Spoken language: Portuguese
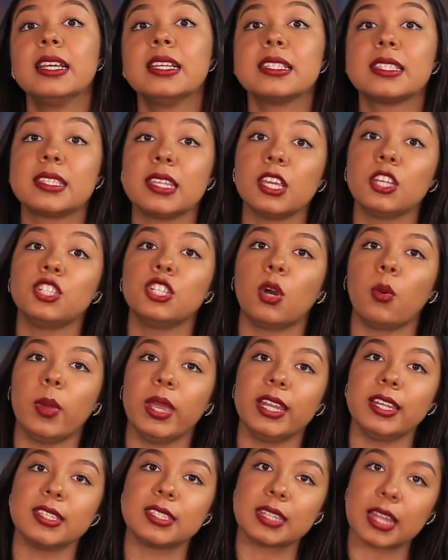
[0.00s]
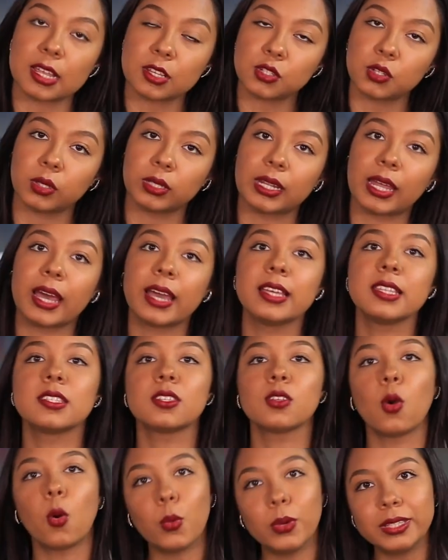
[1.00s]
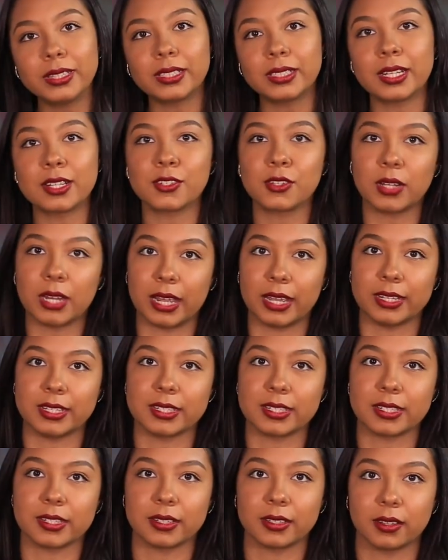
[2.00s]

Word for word: sejam eles nacionais ou internacionais.